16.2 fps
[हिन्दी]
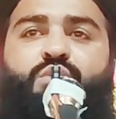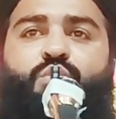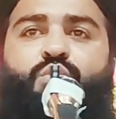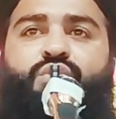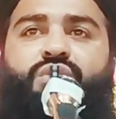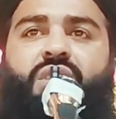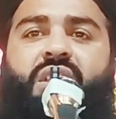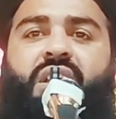
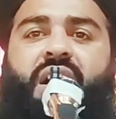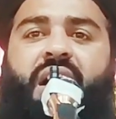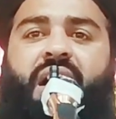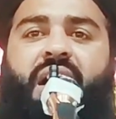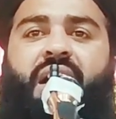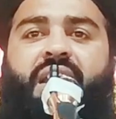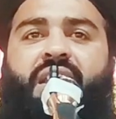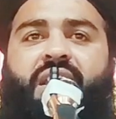दूसरे
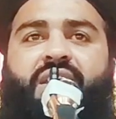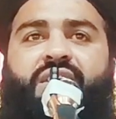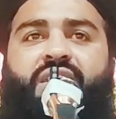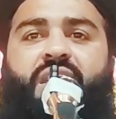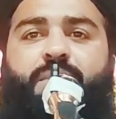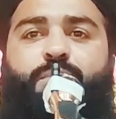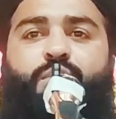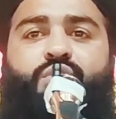हाल की
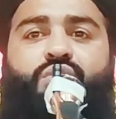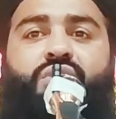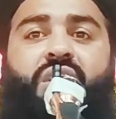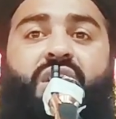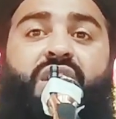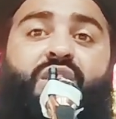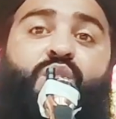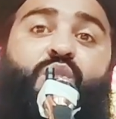तरफ
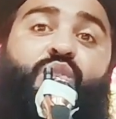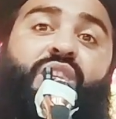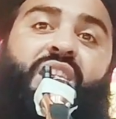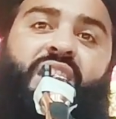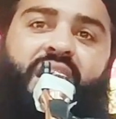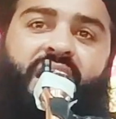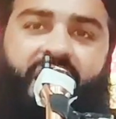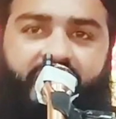मुंतकिल
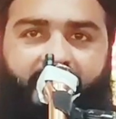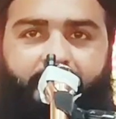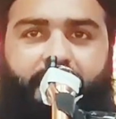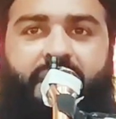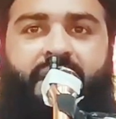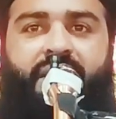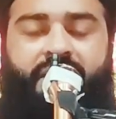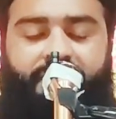होने का
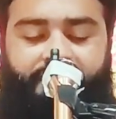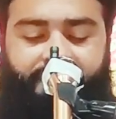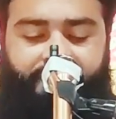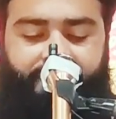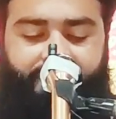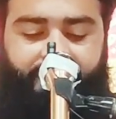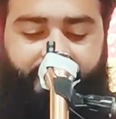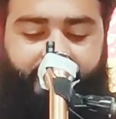नाम
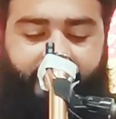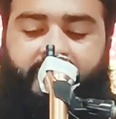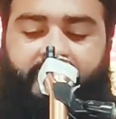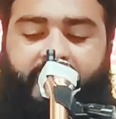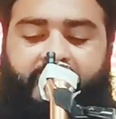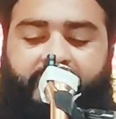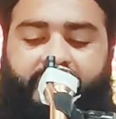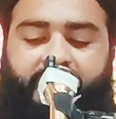है
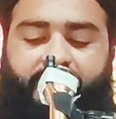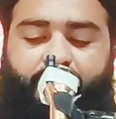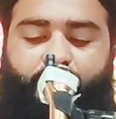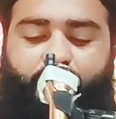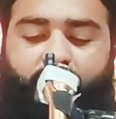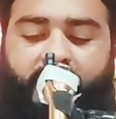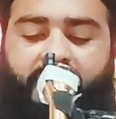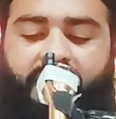अन्न
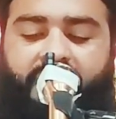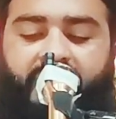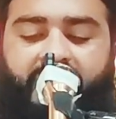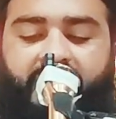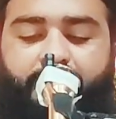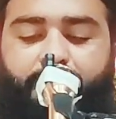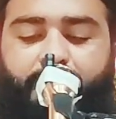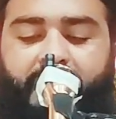शहदा
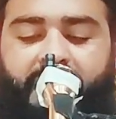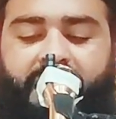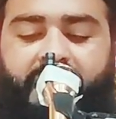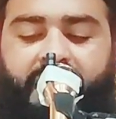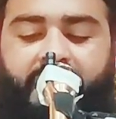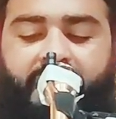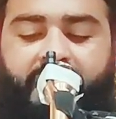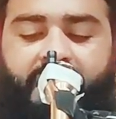
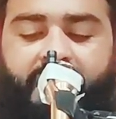बादा